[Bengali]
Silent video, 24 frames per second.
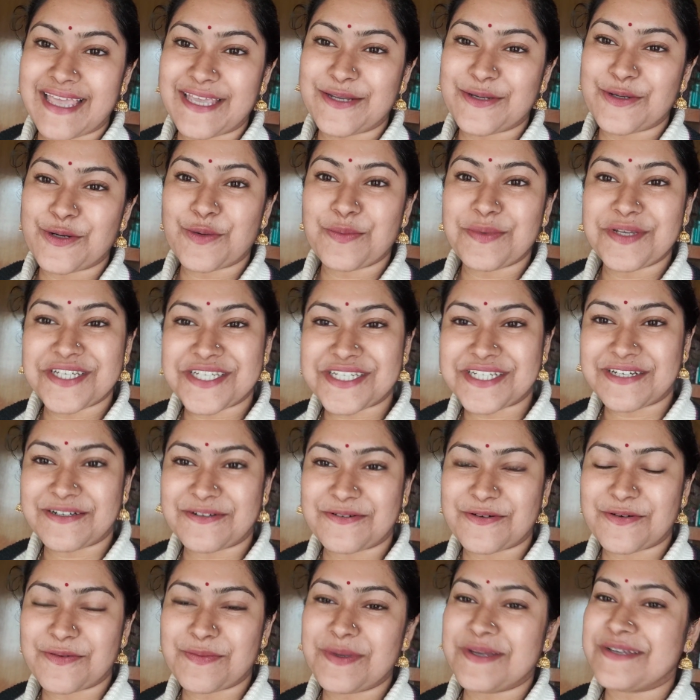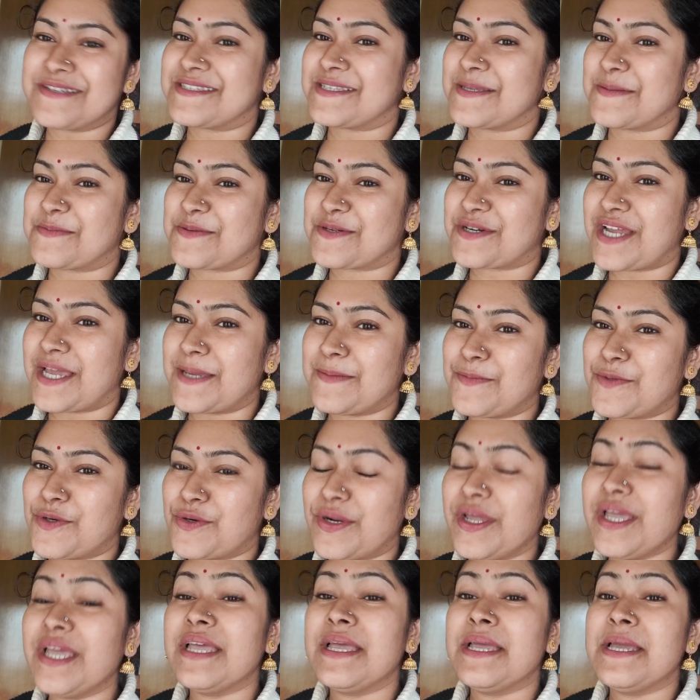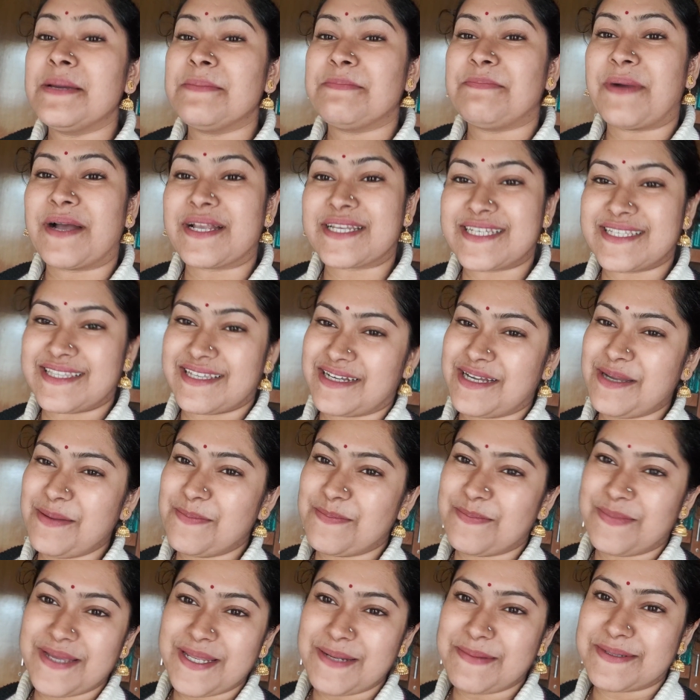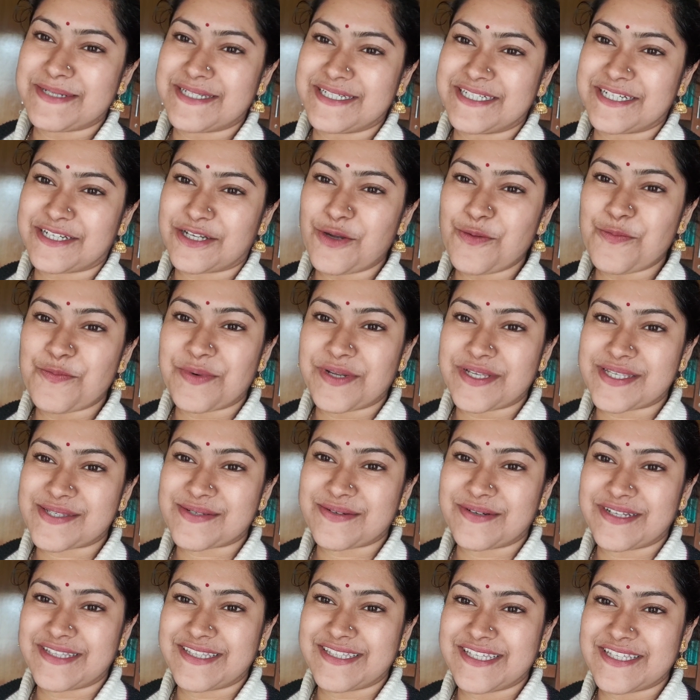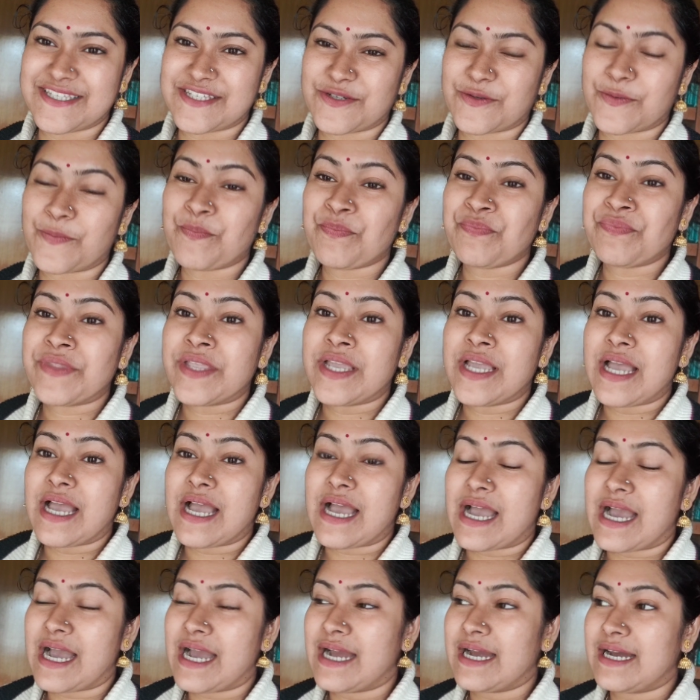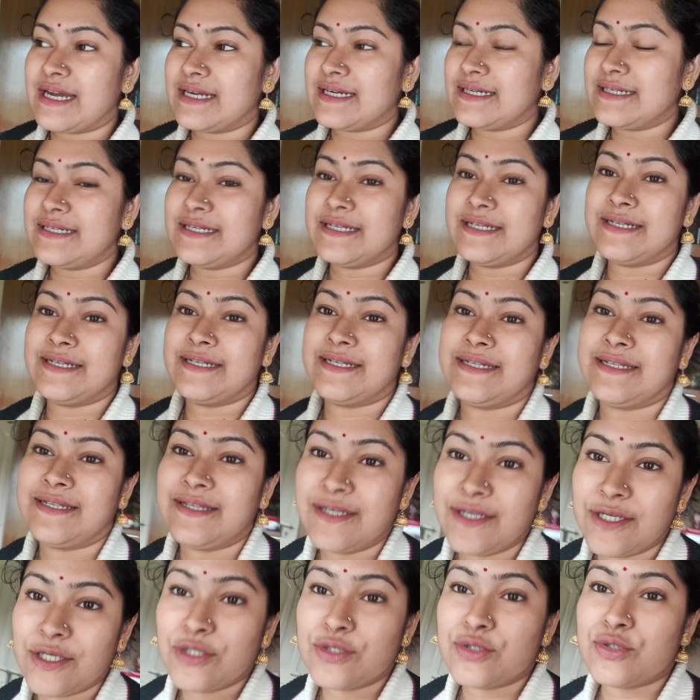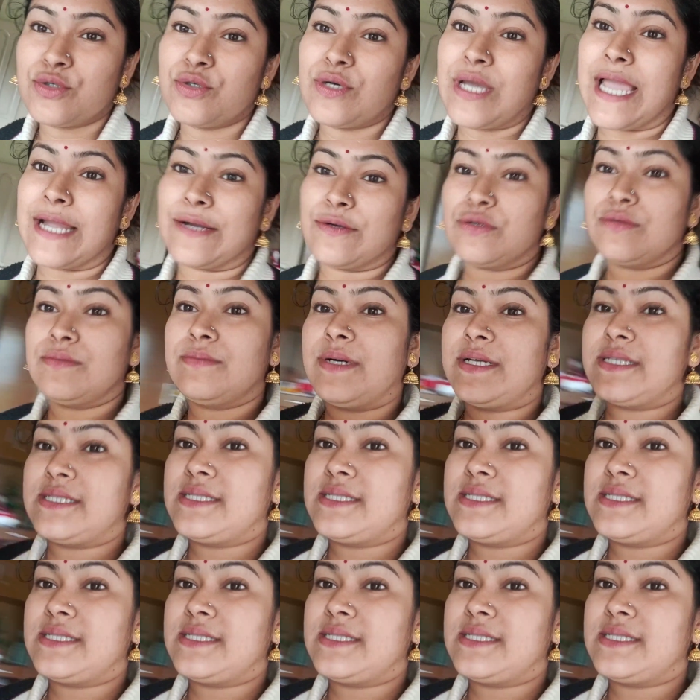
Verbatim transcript: এই যে ভিডিওটা দেখছো মানে যদি আমার টাইটেল দেখে তোমরা বুঝতে পারবে যে মানে এত দুঃখের কথা বললো তো